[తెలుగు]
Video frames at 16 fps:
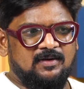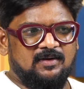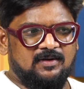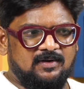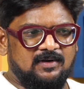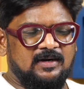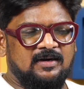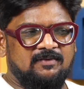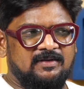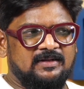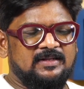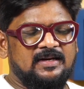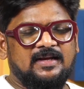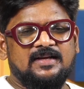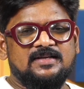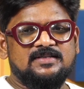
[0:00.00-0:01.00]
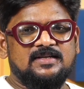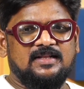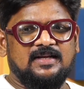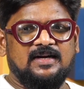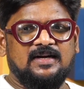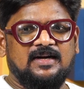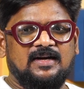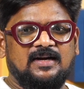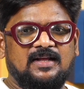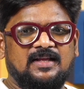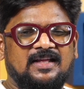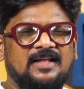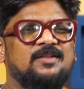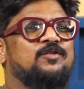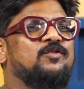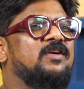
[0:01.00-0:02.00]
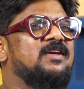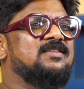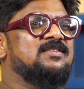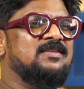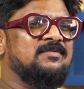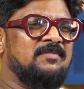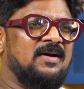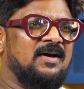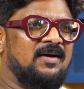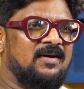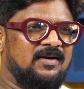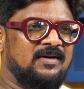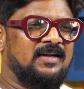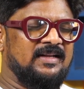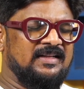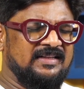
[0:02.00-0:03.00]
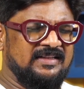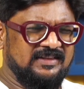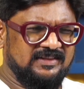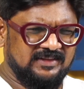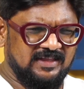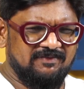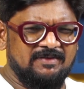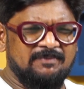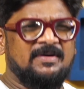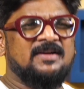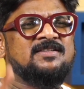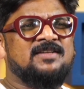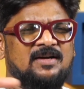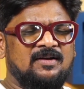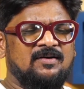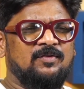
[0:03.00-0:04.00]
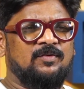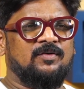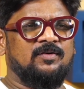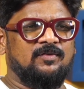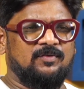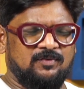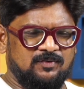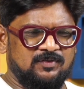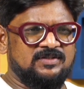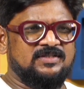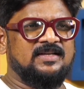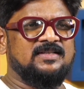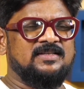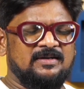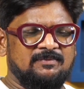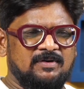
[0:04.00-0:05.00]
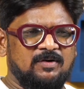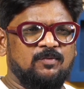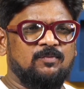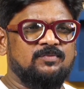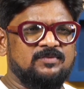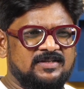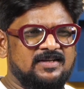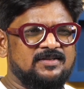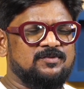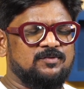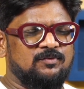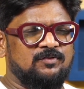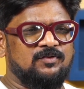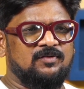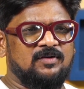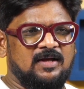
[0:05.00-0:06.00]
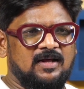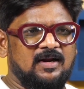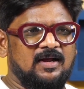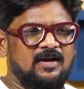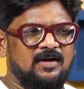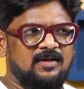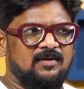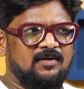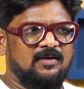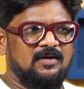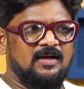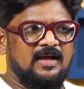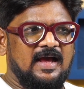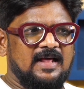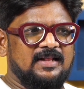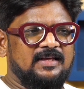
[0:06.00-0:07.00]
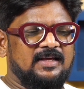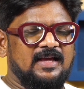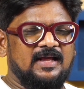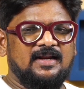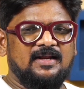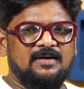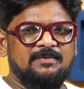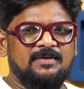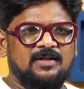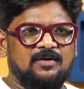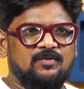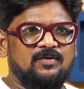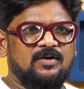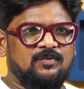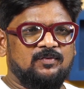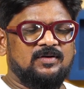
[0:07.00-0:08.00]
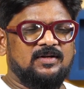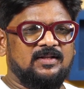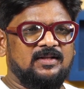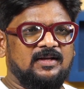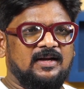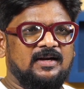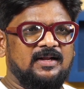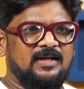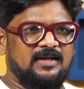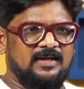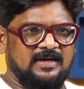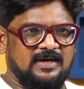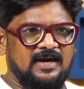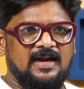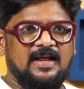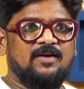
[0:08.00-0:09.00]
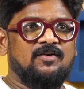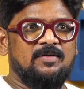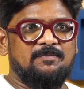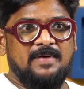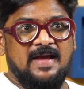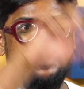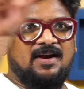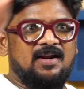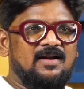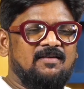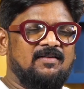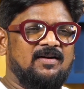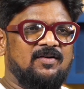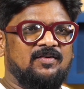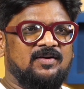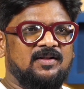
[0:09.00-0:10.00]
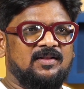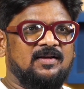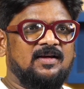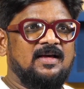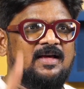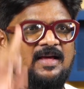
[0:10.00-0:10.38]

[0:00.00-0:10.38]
uh, నేను వ్యతిరేకించేది ఏంటంటే ఎందుకు ఈ సినిమా అంటే ఇంత విమర్శలు వచ్చే సినిమా చేసుకుంటున్నారా అని అది కెరీర్ మీద కూడా ఉంటుంది అంటే ఇక్కడ లేకుండా ప్యాన్ ఇండియా లెవెల్లో ఉంటుంది